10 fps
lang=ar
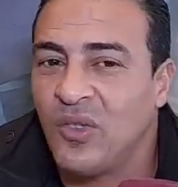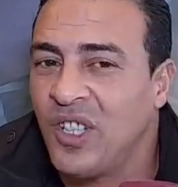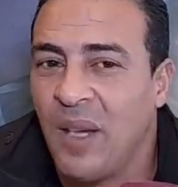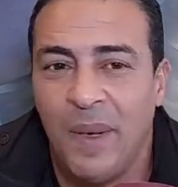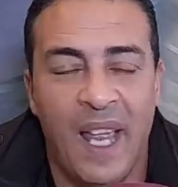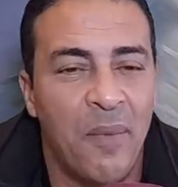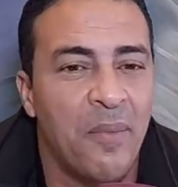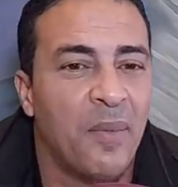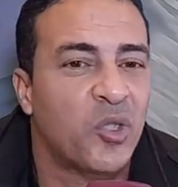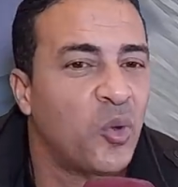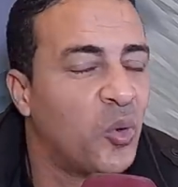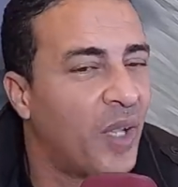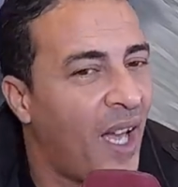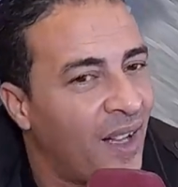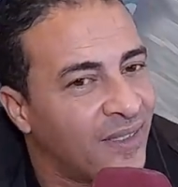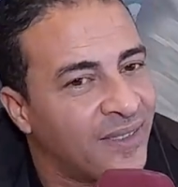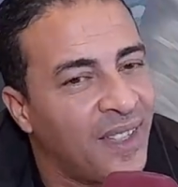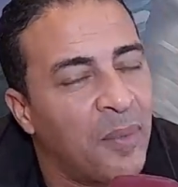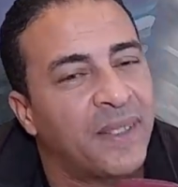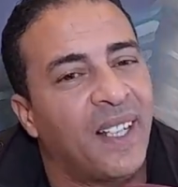النيابه العامه مشكوره
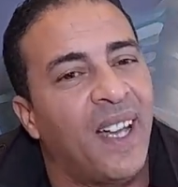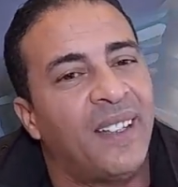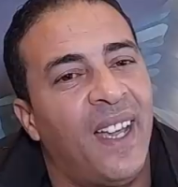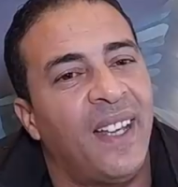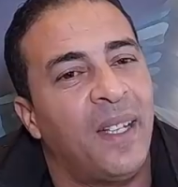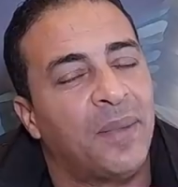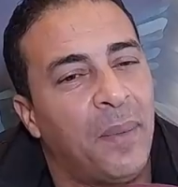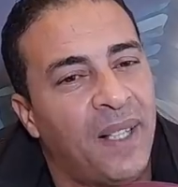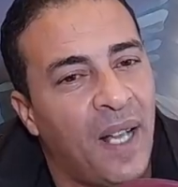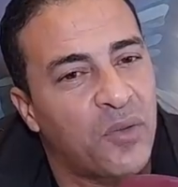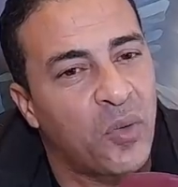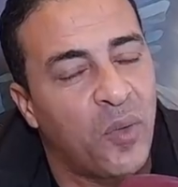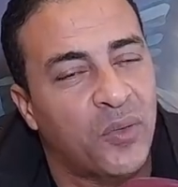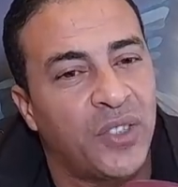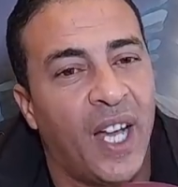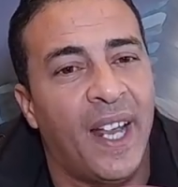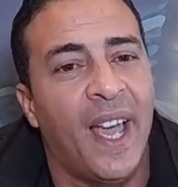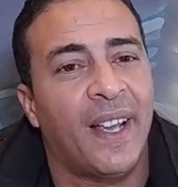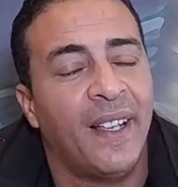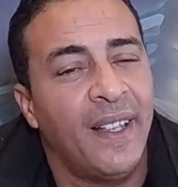الضابطه القضائيه بطبيعه العرف صفوف
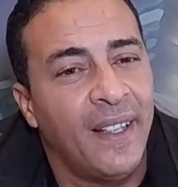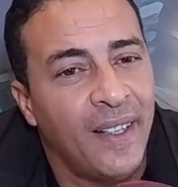الدراك